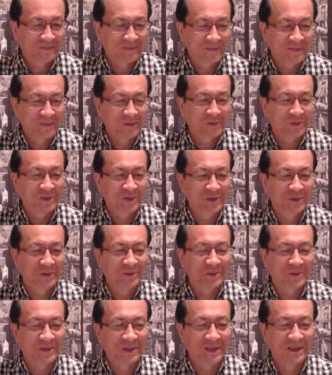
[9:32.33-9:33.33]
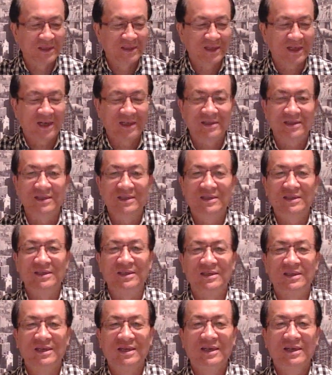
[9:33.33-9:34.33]
六十六岁加十
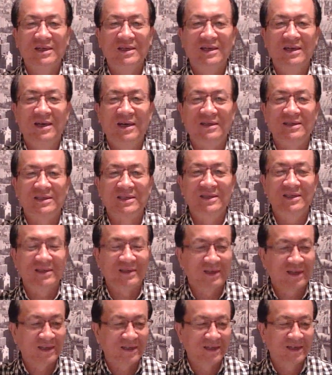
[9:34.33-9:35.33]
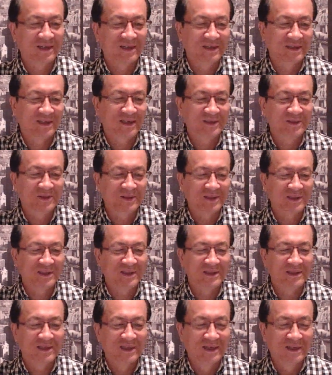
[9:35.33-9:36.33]
四二十四年呐，那就是
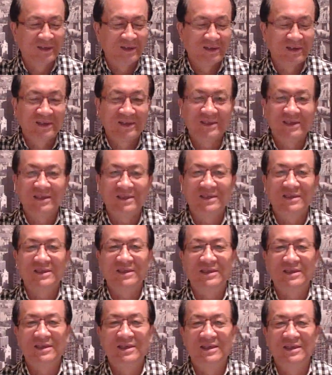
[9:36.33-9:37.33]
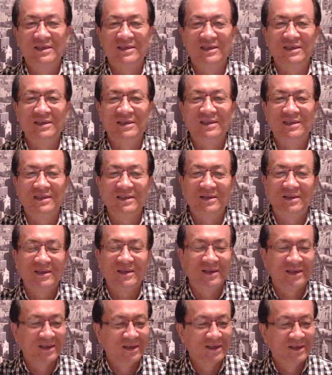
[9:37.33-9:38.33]
这是真是
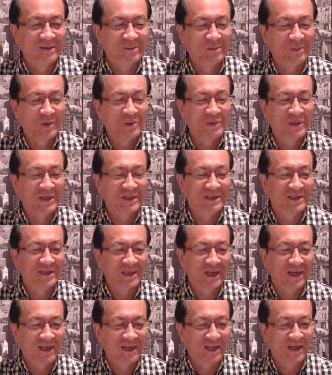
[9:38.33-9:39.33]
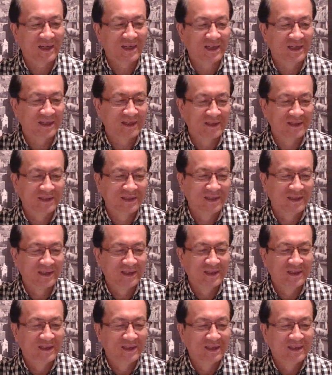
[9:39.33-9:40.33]
耄耋之年了啊！
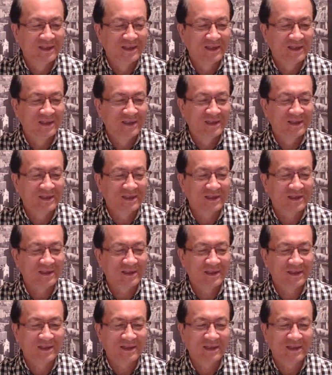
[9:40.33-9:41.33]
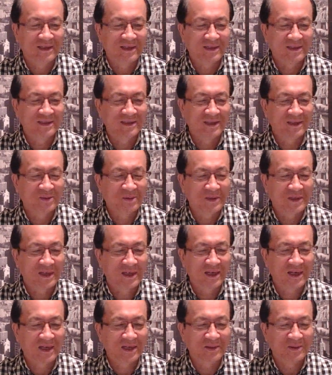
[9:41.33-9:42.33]
这个而且对
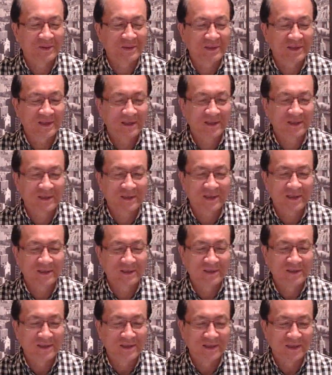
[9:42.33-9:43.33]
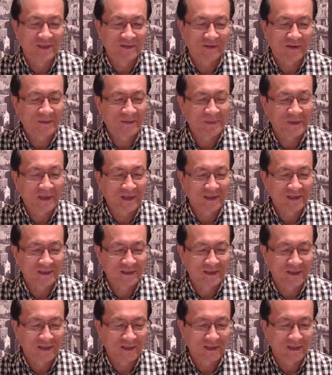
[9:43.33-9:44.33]
他还有一些这个经济方面的一
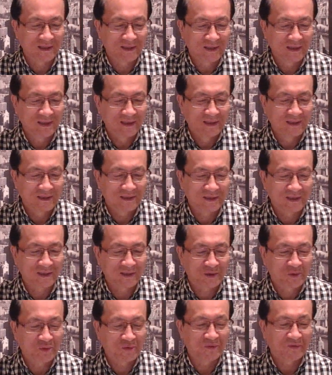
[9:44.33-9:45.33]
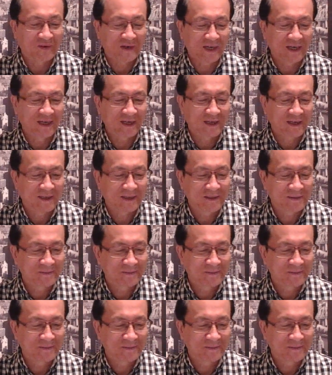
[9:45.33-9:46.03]
些这个处罚呀。